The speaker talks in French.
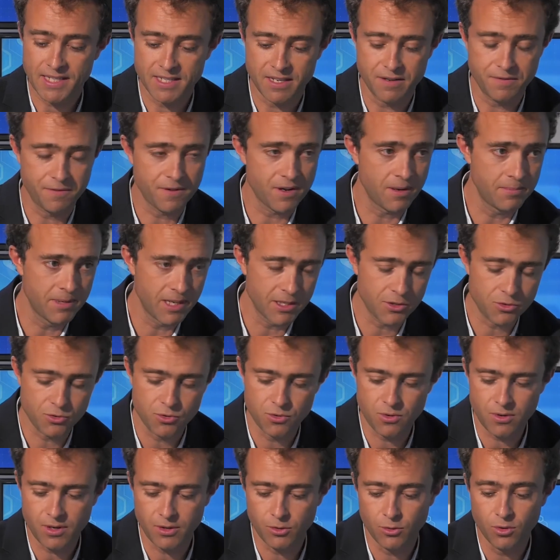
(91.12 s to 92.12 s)
ses freins bien
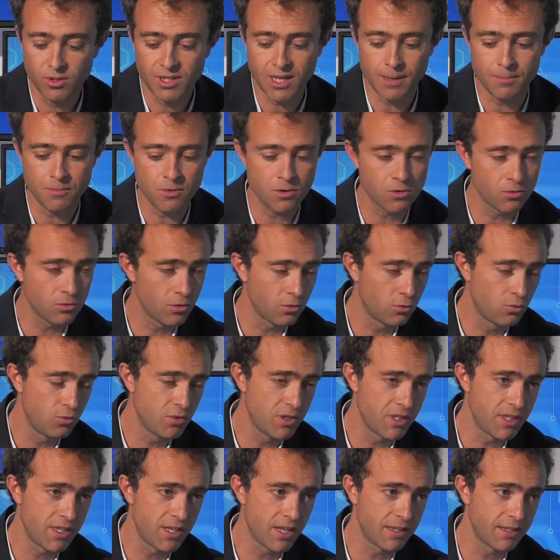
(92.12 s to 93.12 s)
sûr, notamment dans tout
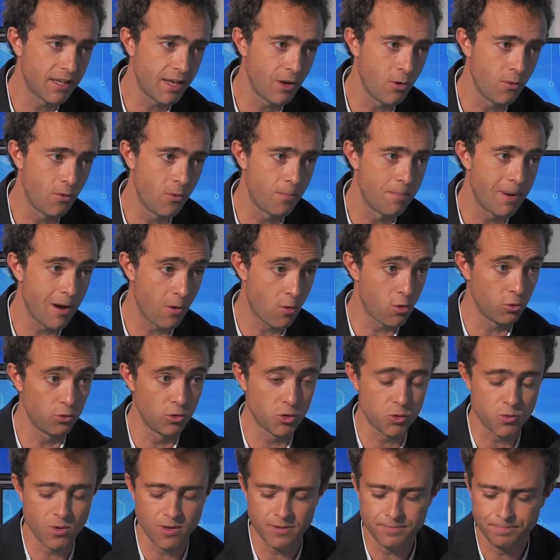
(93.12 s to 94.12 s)
ce qui a trait au parcours de
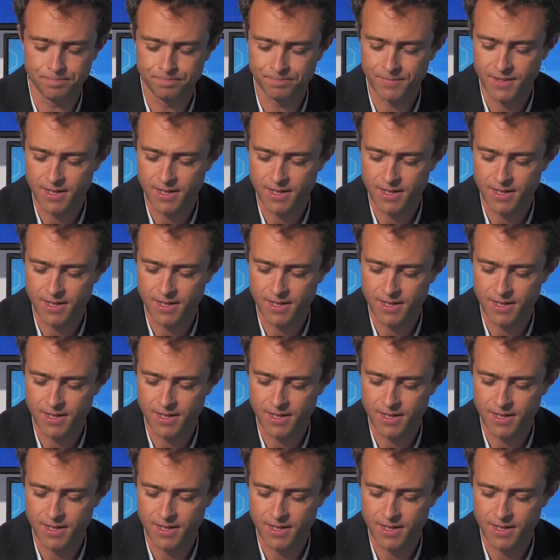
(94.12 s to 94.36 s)
soins.